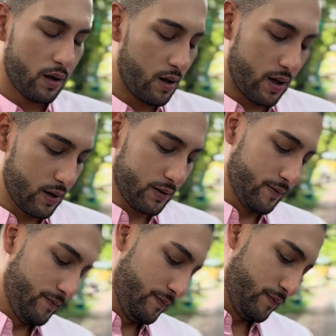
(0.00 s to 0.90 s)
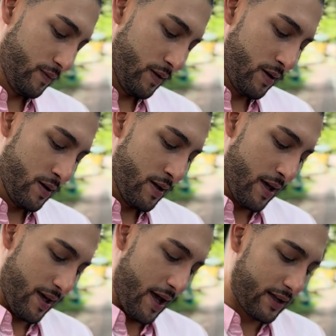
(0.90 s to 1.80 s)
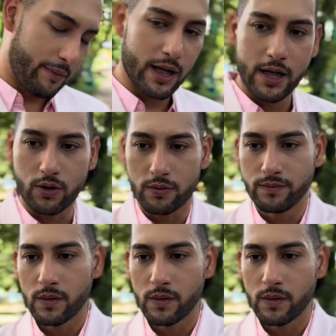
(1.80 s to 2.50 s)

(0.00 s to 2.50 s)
Ah, está bien, listo.